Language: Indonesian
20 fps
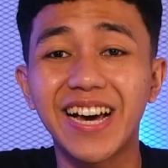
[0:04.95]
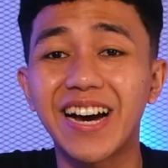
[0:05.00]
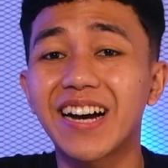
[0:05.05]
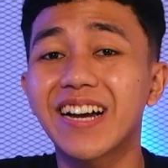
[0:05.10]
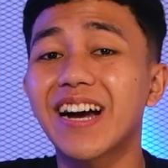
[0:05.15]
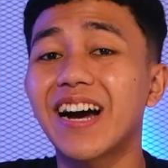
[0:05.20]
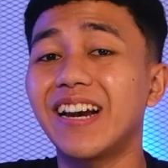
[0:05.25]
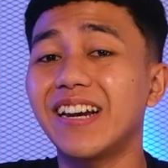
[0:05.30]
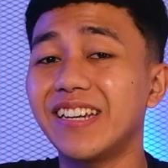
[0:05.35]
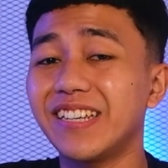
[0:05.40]
Nah
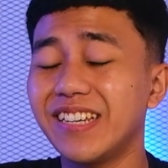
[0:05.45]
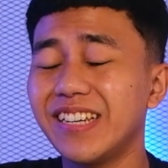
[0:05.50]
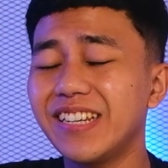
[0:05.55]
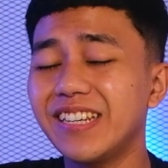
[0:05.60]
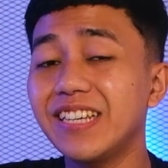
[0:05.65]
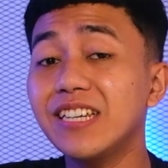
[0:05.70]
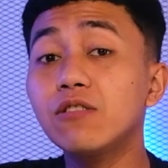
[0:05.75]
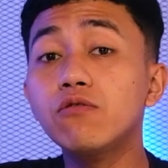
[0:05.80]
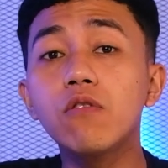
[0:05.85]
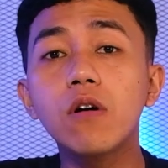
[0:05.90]
kali
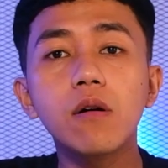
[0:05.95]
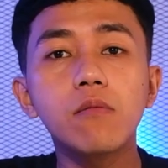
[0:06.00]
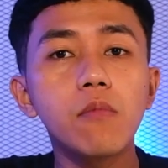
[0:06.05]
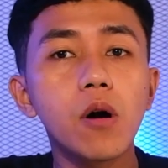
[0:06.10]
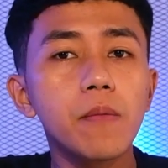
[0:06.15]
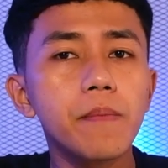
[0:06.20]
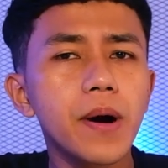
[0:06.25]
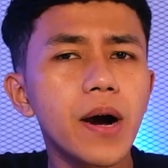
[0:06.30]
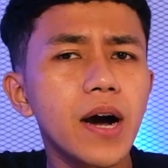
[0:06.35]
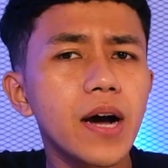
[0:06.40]
ini gue
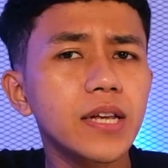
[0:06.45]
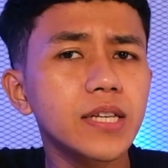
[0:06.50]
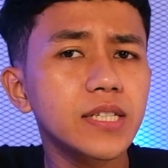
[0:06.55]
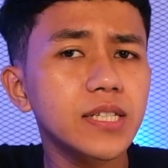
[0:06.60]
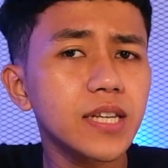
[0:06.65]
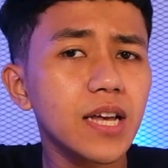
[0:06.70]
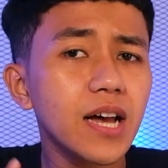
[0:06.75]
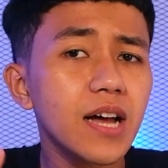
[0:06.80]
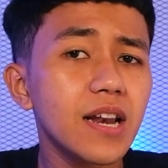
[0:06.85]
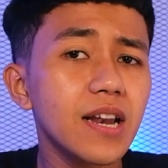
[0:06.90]
mau bahas
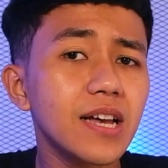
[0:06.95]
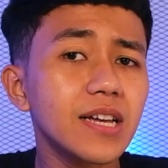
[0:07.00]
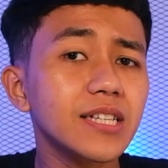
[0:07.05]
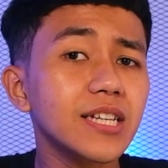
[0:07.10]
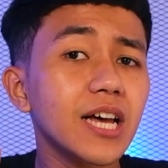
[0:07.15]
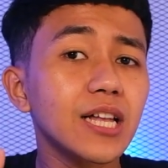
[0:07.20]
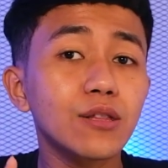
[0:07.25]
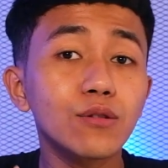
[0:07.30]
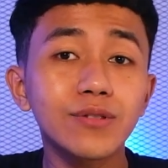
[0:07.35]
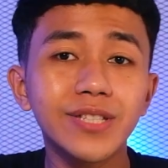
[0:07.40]
salah
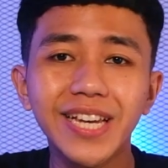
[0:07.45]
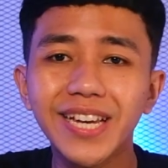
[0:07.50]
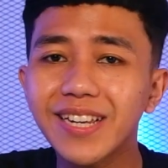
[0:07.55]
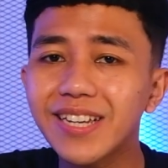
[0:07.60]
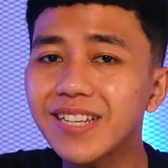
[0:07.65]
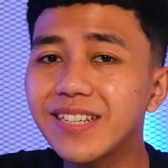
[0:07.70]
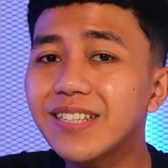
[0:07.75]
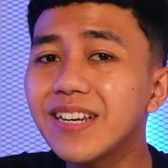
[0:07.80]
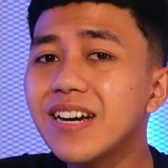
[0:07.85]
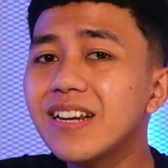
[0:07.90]
satu
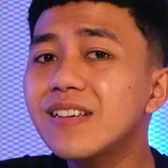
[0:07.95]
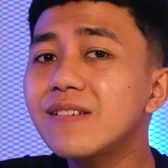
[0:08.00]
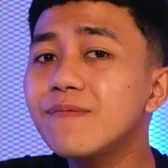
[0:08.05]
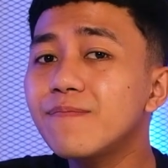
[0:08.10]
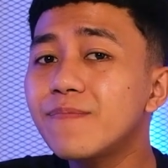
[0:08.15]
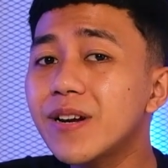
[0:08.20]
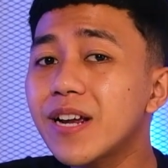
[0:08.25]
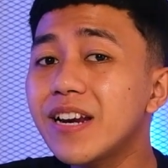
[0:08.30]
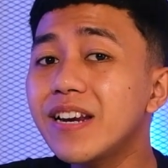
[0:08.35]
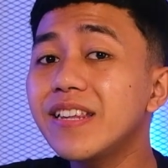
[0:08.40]
seri dari
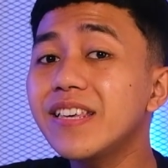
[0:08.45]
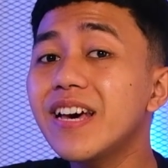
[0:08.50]
brand